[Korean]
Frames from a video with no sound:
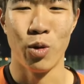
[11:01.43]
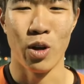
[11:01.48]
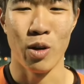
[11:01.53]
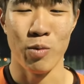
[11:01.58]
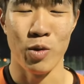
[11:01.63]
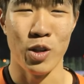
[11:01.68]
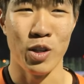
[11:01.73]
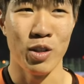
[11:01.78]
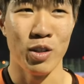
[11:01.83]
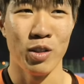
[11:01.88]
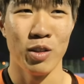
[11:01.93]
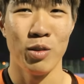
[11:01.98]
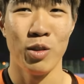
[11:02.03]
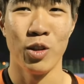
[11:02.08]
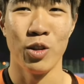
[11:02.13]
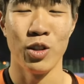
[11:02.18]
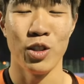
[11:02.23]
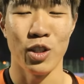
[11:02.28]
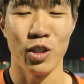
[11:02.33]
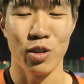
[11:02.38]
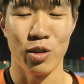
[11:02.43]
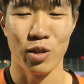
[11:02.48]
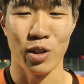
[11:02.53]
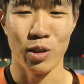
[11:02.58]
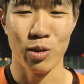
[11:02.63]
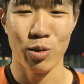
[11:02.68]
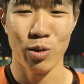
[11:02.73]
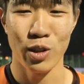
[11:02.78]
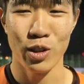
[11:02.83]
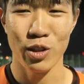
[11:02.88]
보람이 경기장에서
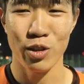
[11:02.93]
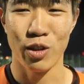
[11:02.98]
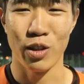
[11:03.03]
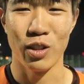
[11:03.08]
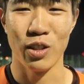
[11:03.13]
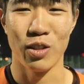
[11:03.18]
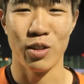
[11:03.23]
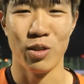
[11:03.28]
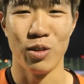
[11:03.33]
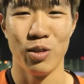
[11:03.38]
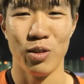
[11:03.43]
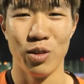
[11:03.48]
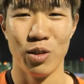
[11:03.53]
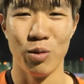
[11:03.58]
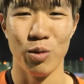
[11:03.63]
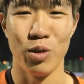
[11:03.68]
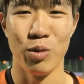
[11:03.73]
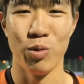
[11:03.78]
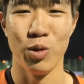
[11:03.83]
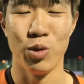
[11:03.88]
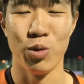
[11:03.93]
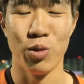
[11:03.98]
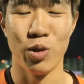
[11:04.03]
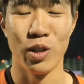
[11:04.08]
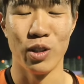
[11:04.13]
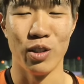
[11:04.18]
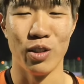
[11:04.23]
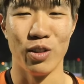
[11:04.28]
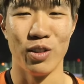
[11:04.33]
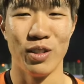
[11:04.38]
다 쏟아진 것 같아서 너무 기분이 좋은
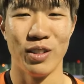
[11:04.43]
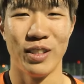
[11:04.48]
것 같아요.